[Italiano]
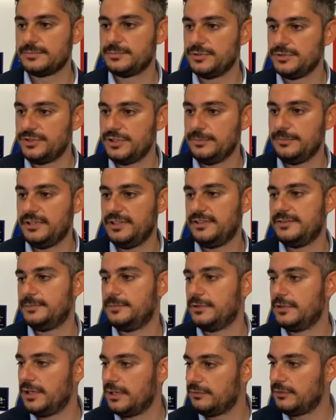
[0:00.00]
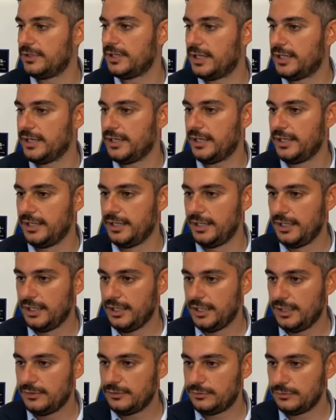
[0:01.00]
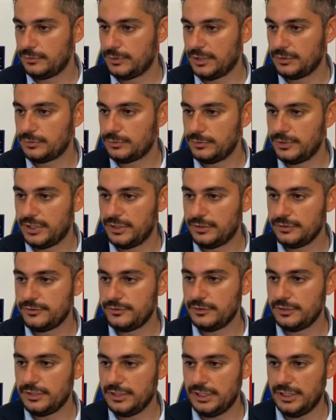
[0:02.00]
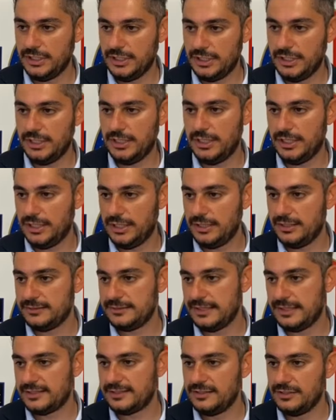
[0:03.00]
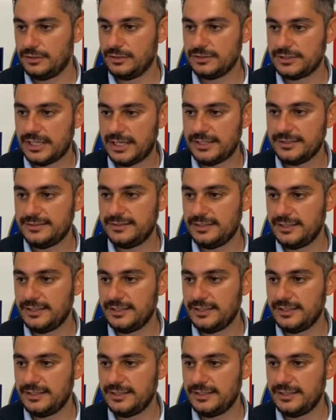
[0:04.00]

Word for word: ottimismo, lavorare su alcune nozioni tecnico-tattiche,